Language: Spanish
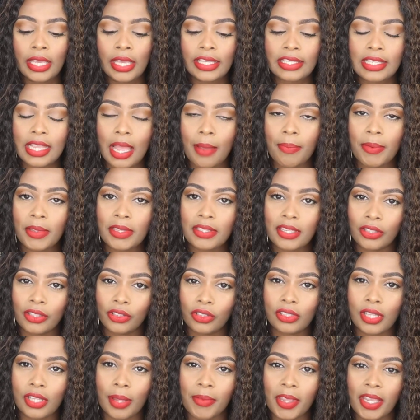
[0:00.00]
estaba
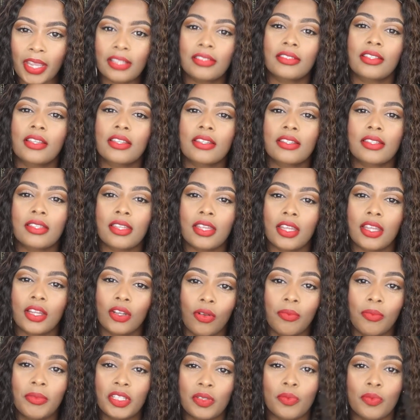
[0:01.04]
pensando también hacerse
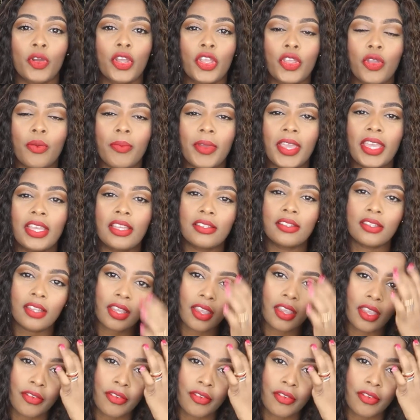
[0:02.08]
lo mismo que yo me hice,